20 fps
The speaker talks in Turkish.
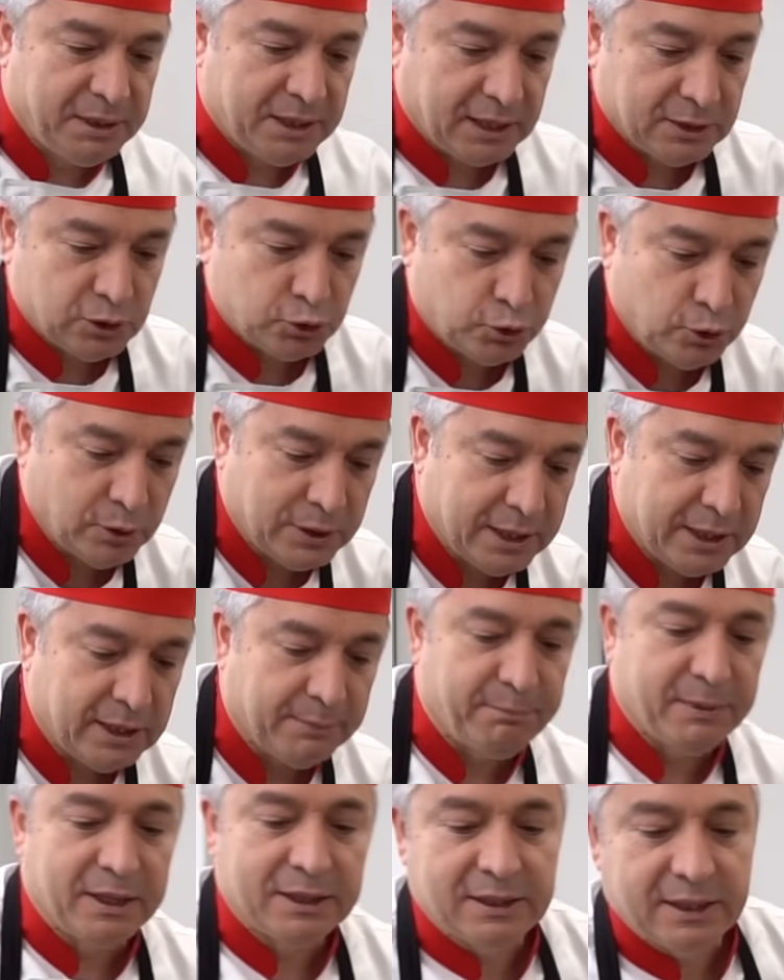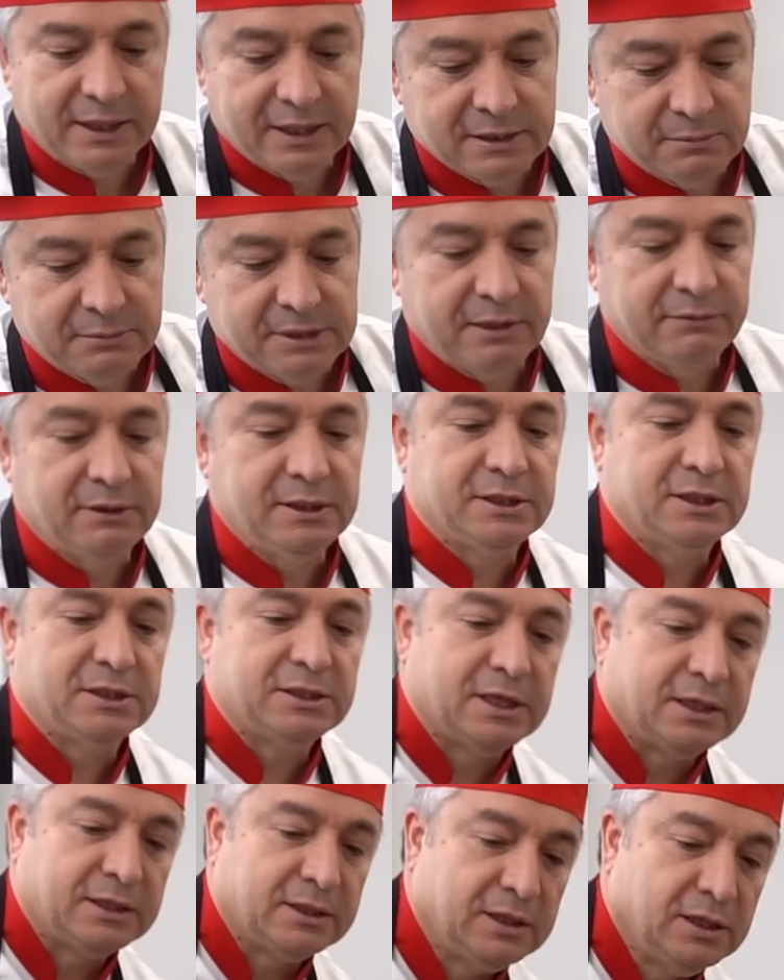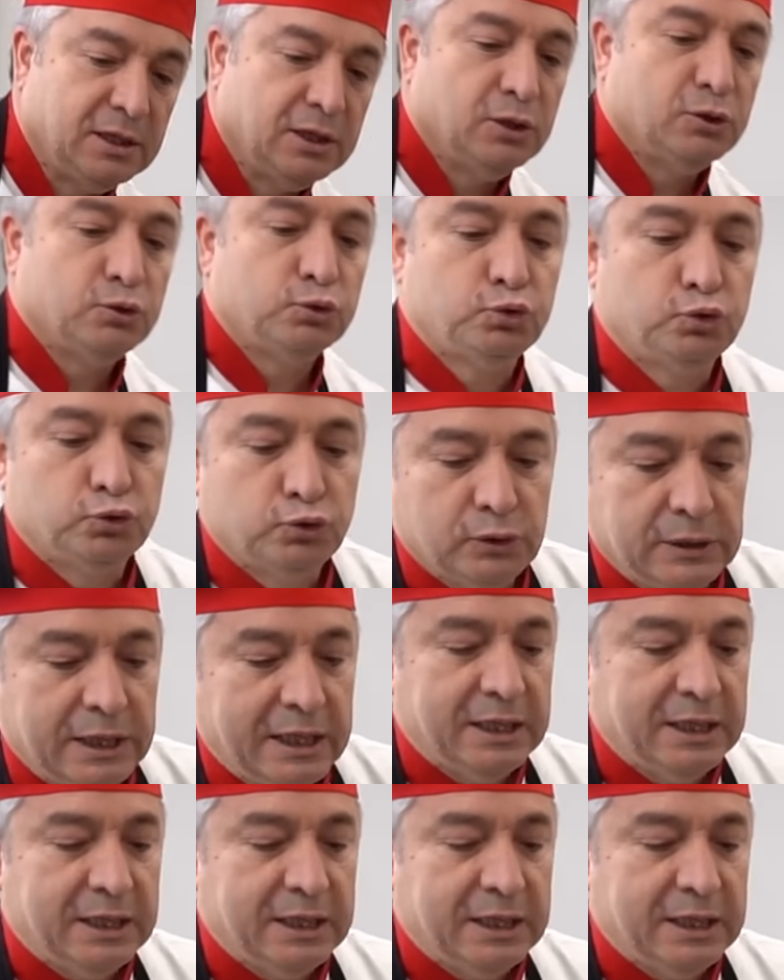biraz şöyle yapmak lazım sevgili seyirciler. Tuzun